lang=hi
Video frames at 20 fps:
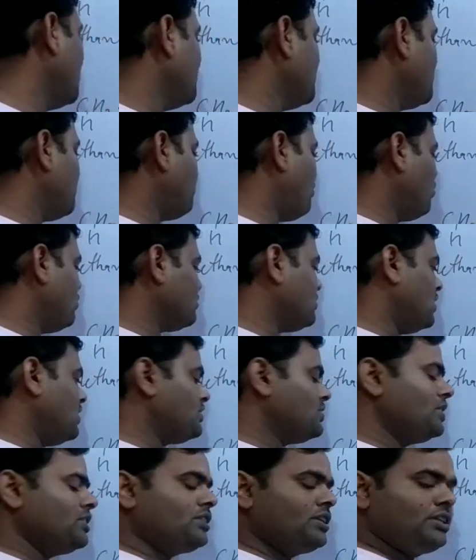ये बहुत
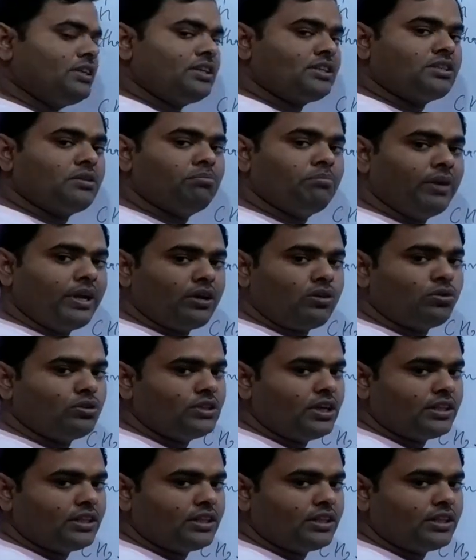अच्छे तरीके से ब्रेक हो